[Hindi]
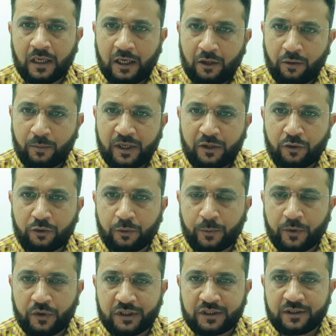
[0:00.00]
हेलो माय
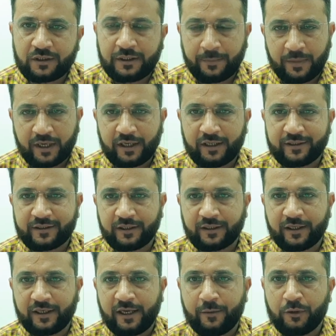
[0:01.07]
यूट्यूब सीमा
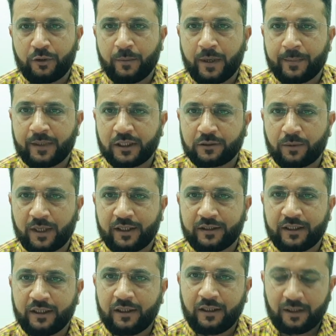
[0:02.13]
कलेक्शन के नए वीडियो में आपका
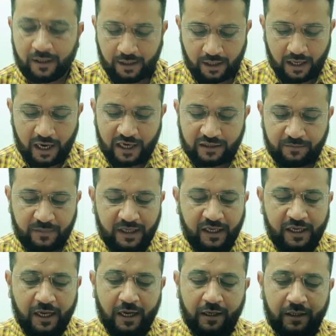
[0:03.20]
स्वागत है आज मैं
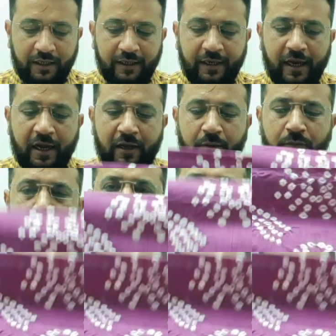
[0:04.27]
ले लेके आया हूँ